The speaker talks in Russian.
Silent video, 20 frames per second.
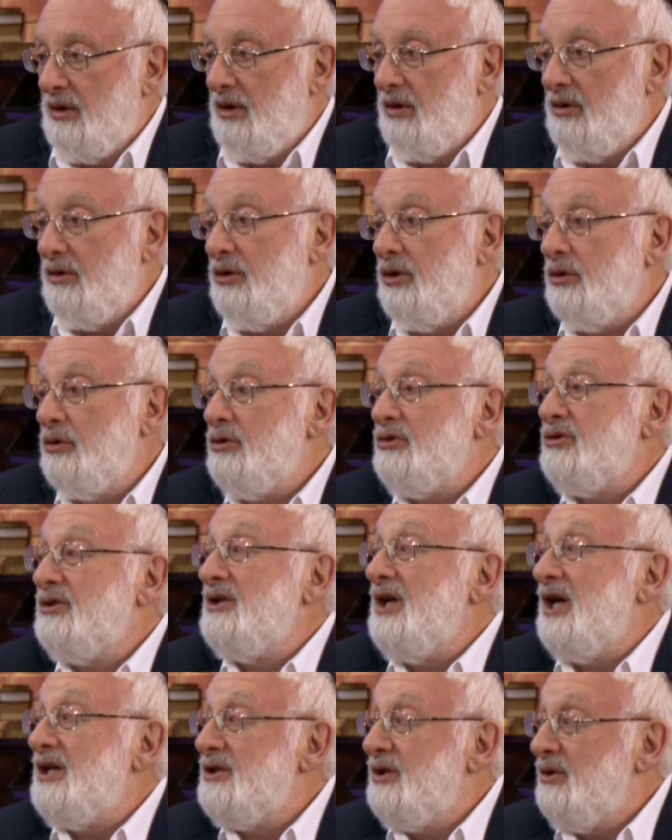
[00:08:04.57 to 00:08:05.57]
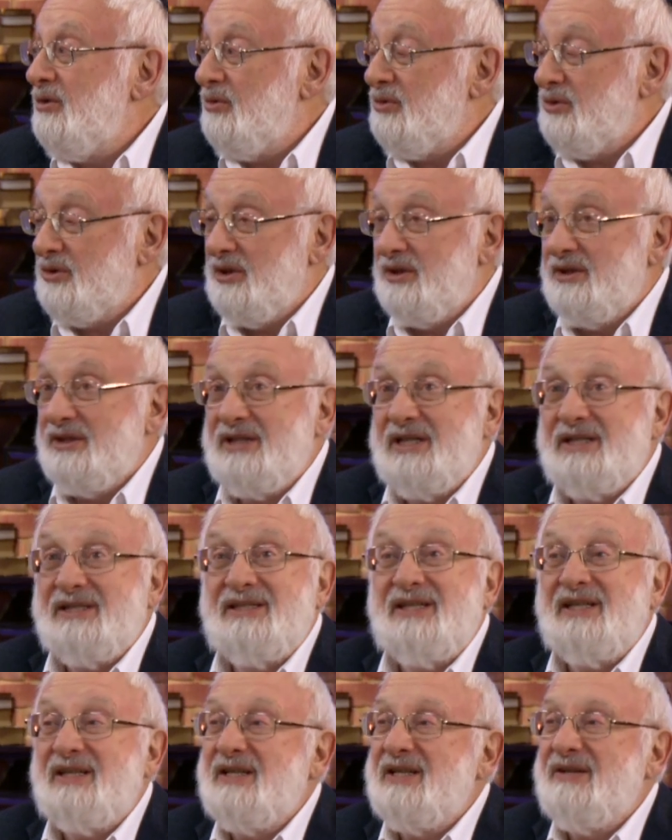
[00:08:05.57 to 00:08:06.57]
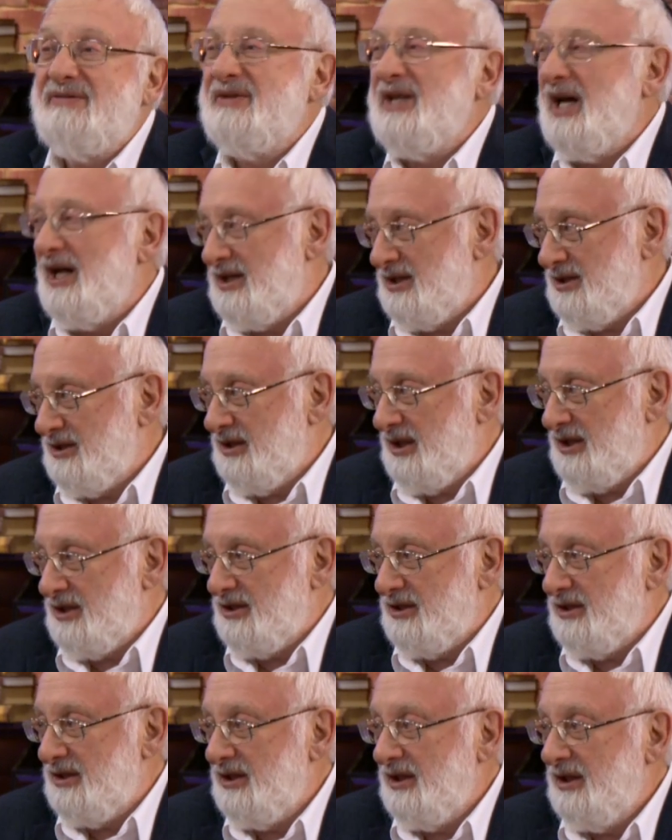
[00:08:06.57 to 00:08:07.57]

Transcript: Э, не то, что дальше хуже. Здесь дело не в дальше даже.